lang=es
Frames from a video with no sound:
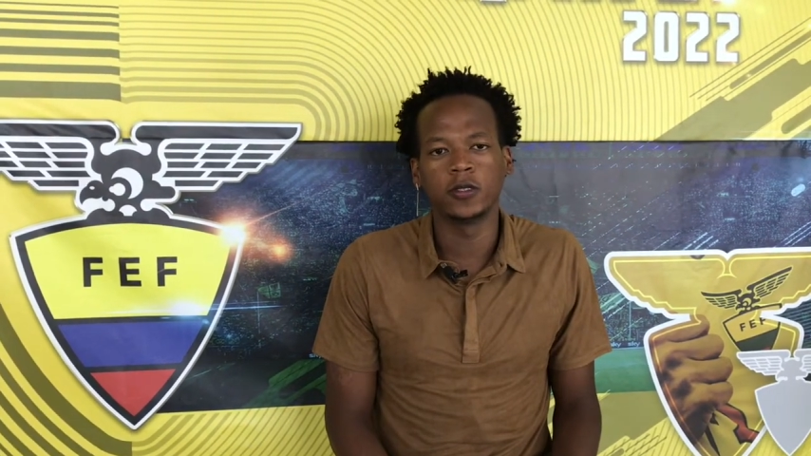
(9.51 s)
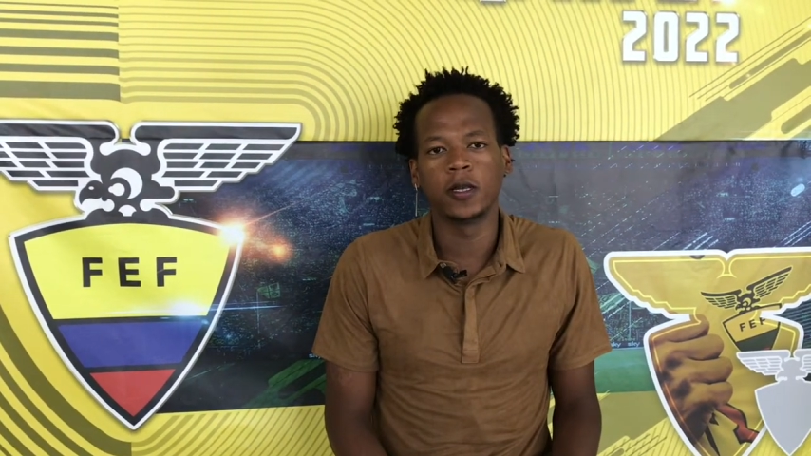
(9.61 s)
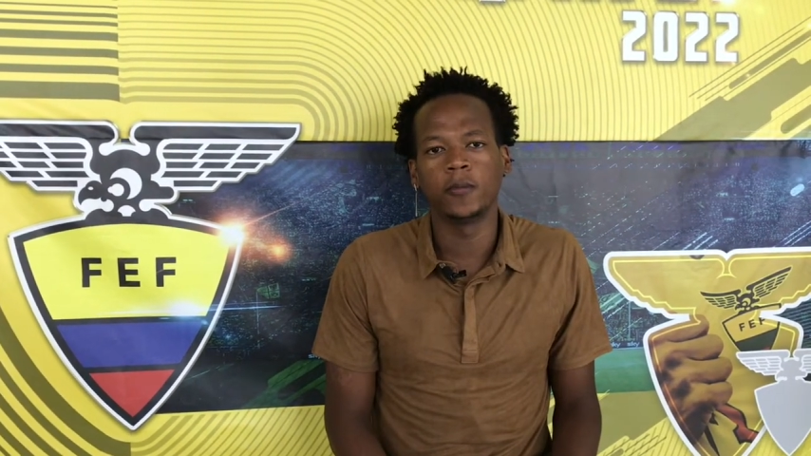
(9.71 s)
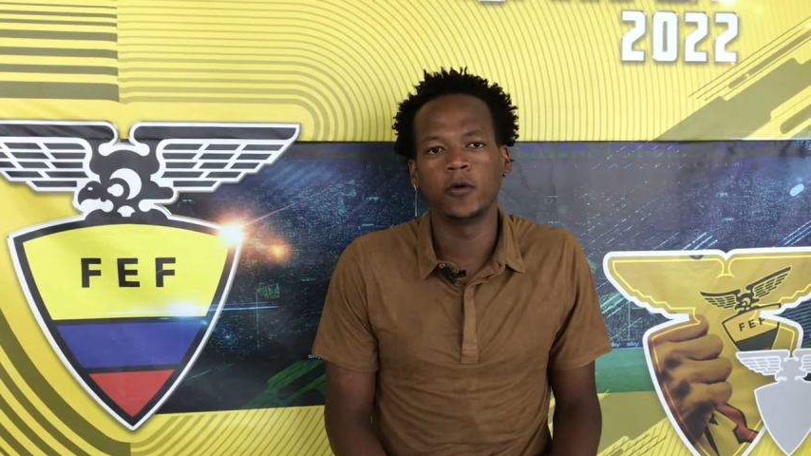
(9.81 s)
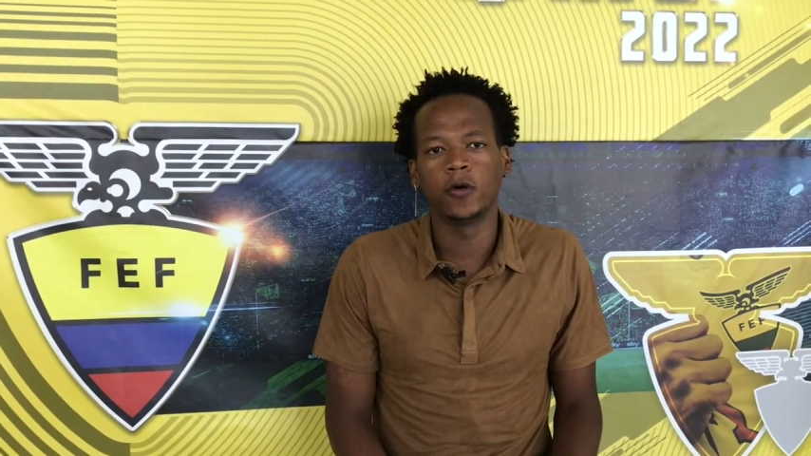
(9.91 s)
de
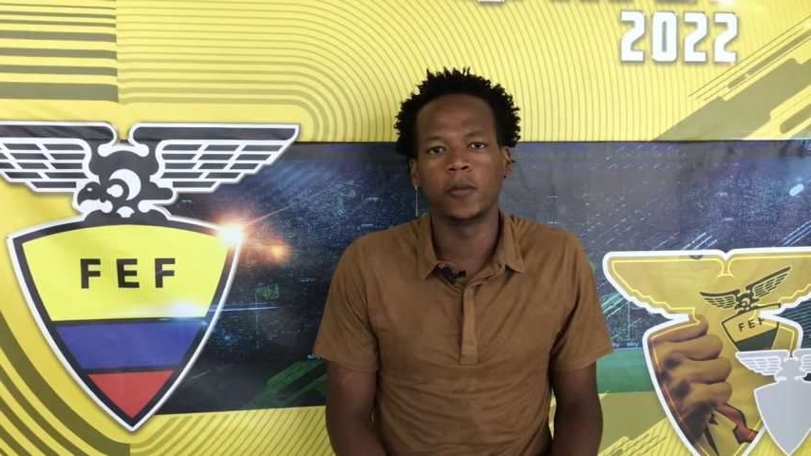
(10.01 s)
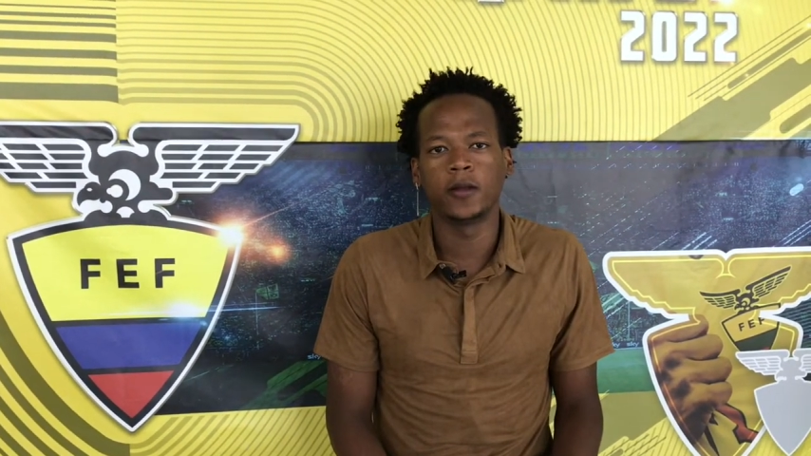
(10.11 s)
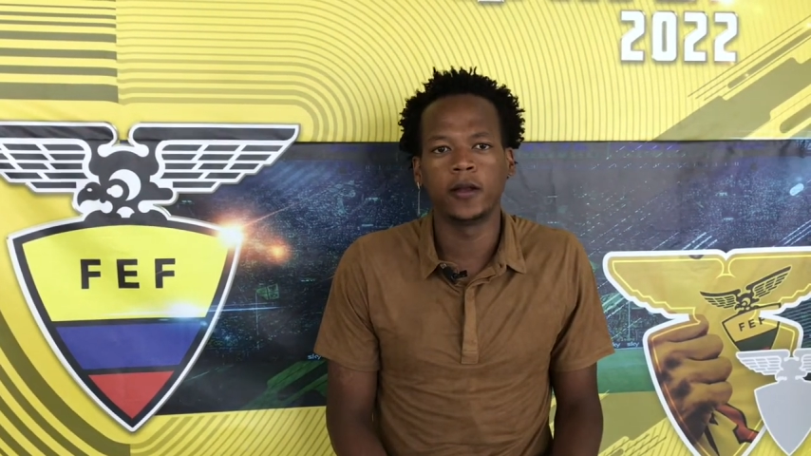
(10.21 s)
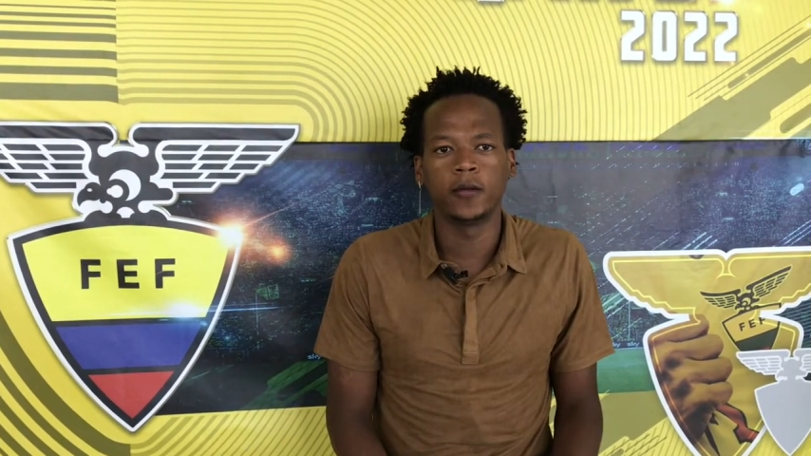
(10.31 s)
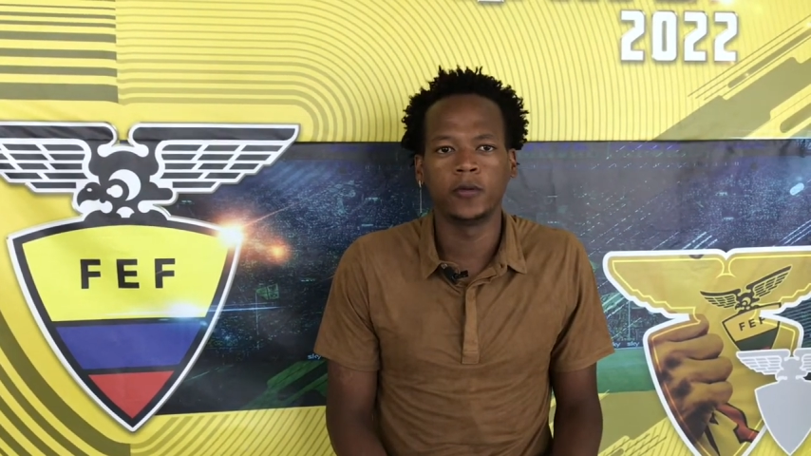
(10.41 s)
la mejor
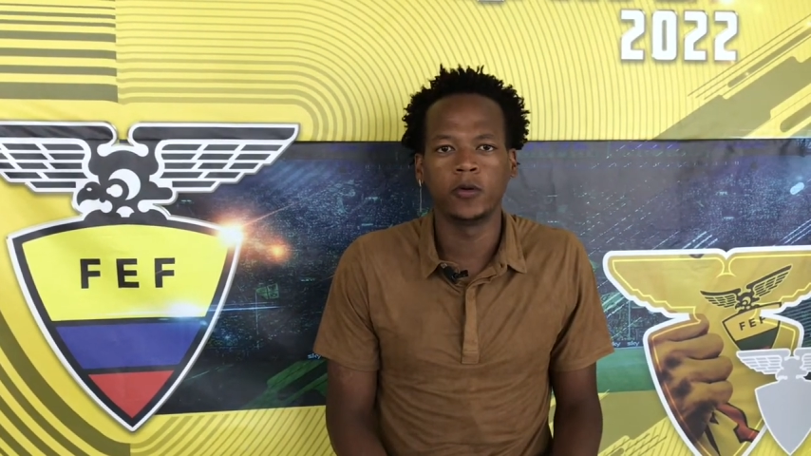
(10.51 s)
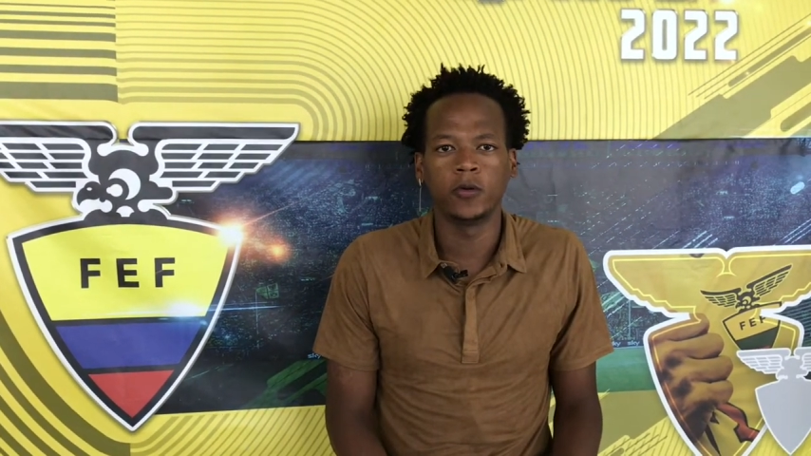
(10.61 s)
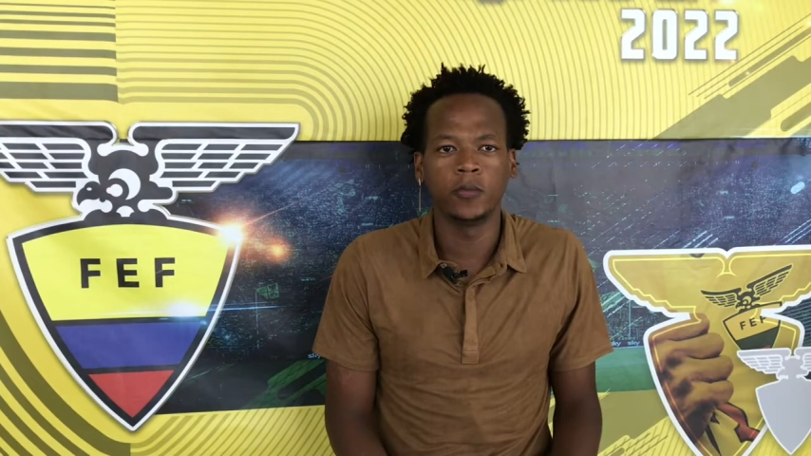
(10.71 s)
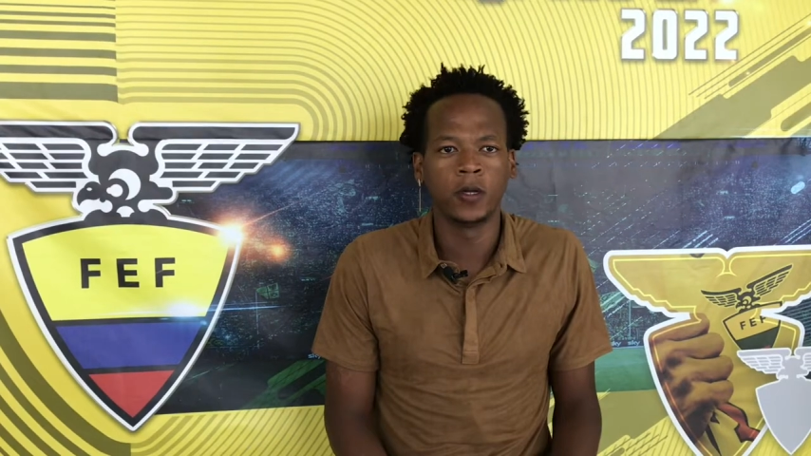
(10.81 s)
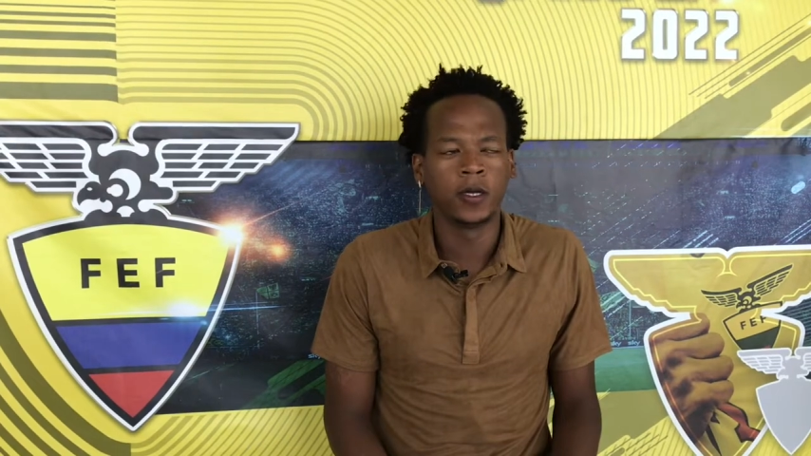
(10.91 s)
manera en mi club,